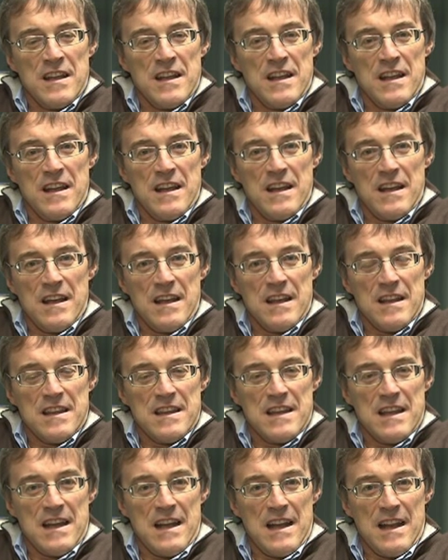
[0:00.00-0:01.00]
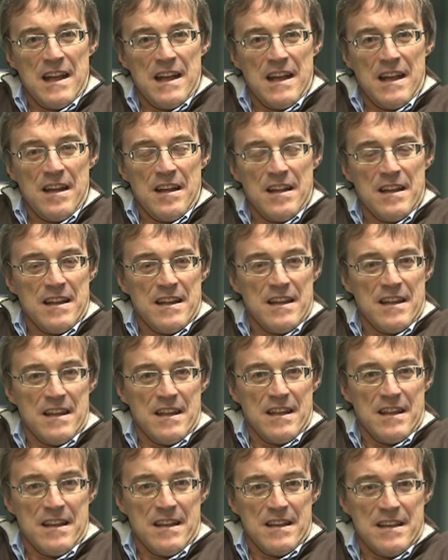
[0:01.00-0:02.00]
eh, della,
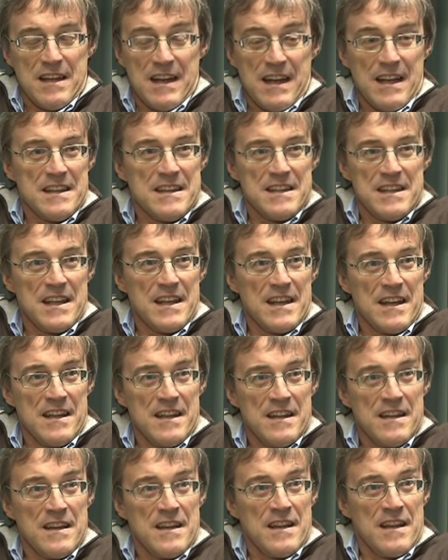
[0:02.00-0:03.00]
eh, di cantiere